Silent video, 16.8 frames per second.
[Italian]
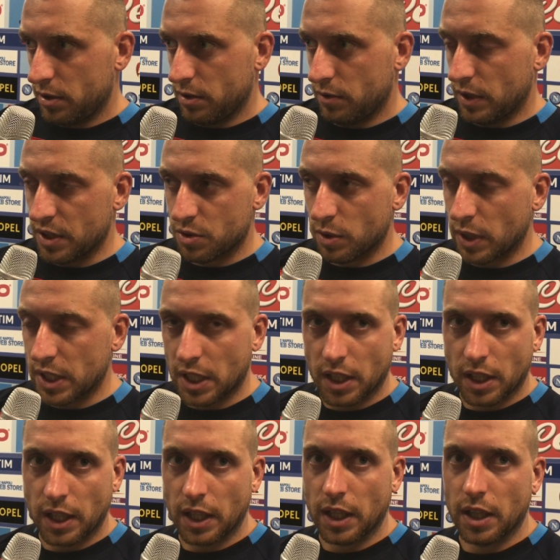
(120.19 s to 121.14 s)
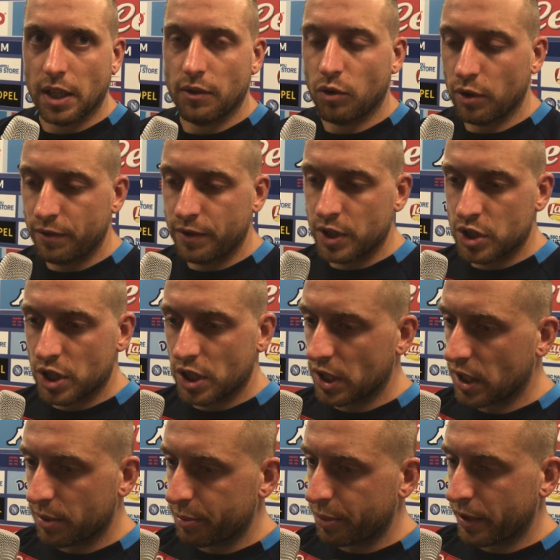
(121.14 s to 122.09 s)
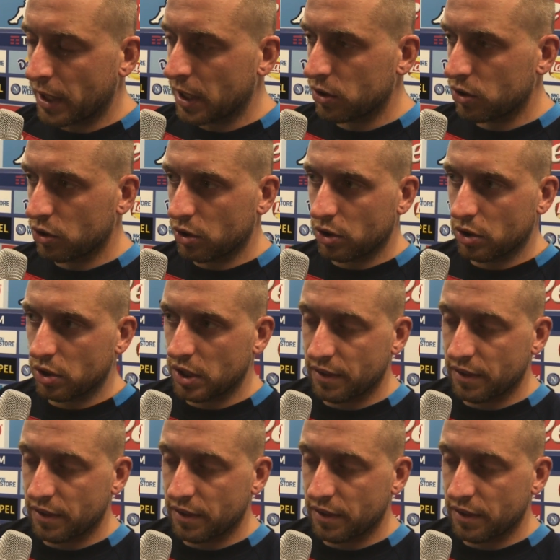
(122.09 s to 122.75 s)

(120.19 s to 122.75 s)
una squadra che vuol vincere il campionato